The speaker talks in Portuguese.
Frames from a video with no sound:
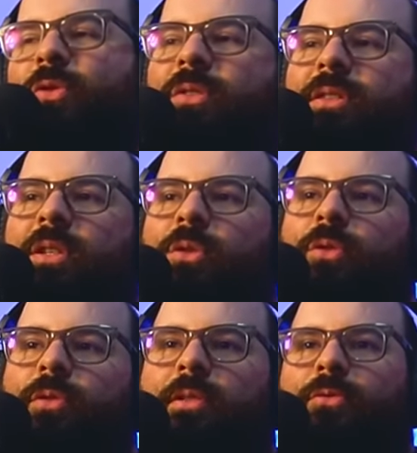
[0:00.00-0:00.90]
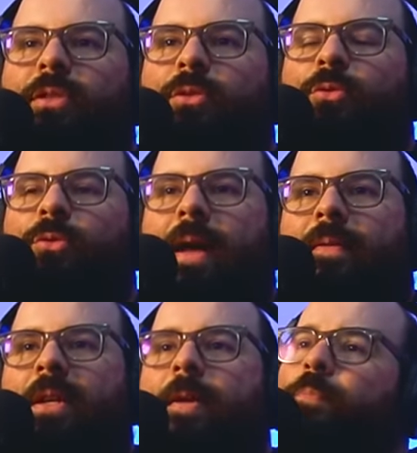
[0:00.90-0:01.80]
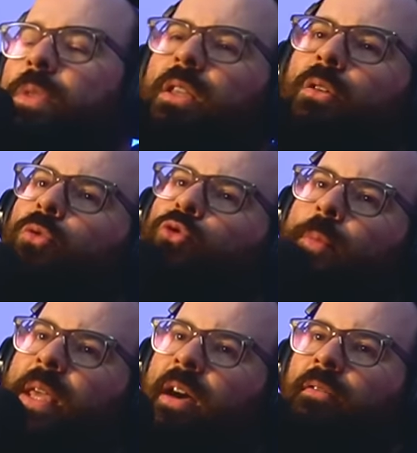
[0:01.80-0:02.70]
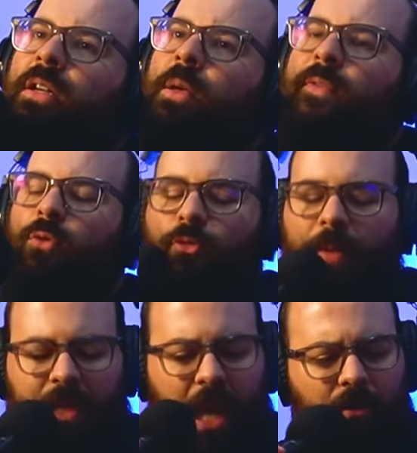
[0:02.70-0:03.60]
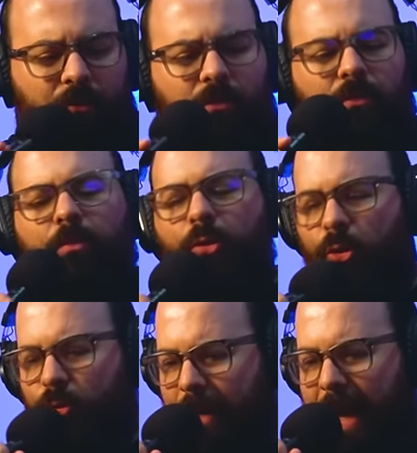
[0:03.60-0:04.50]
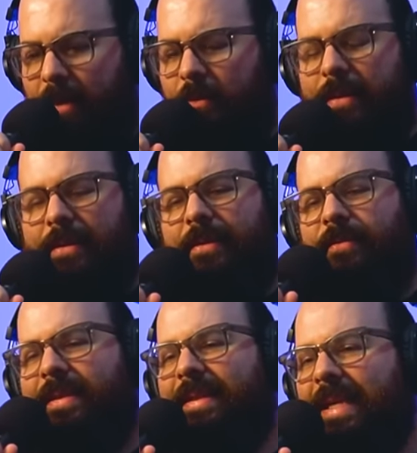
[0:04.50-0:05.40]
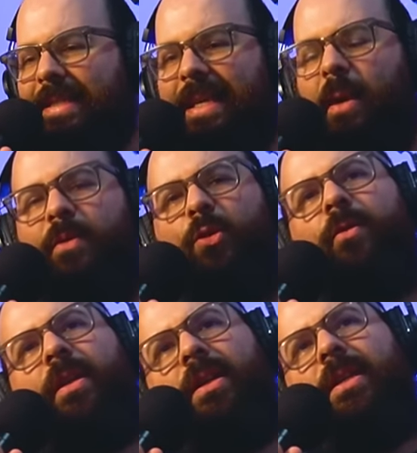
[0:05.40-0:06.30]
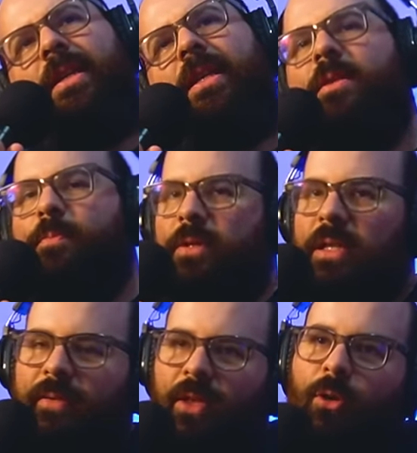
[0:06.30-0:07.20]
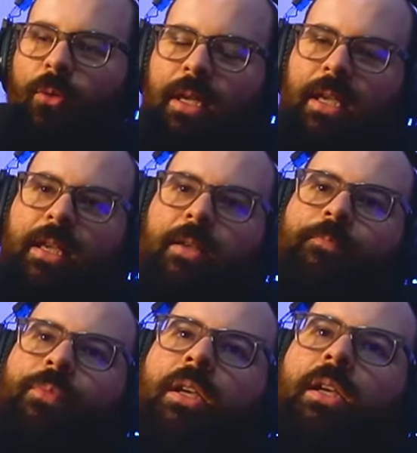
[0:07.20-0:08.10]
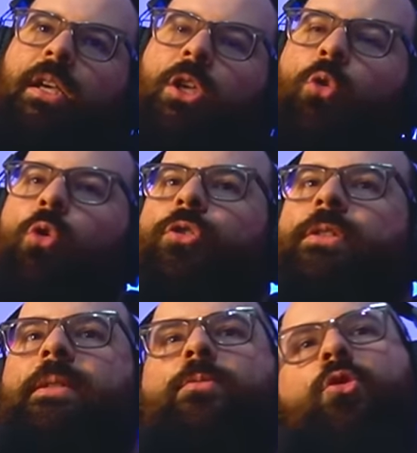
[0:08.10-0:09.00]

conseguiu, não se conseguiu notar. E então o João Miguel abriu o espetáculo, muito bem, uma fantástica abertura, e depois entrei eu. E eu gosto sempre,